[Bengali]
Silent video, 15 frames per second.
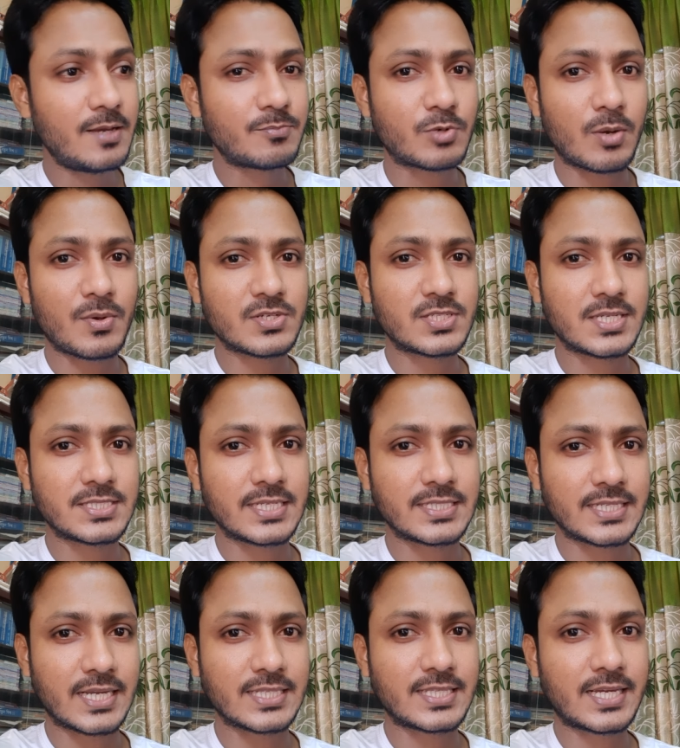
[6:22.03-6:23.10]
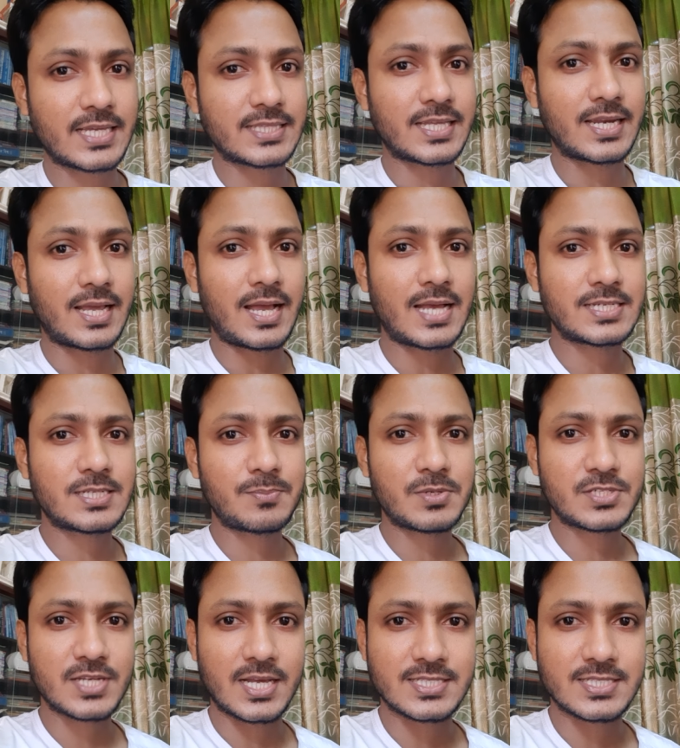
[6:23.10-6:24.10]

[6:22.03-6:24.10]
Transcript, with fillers: প্রবাসীরা যে জায়গায় থাকে তার আশেপাশে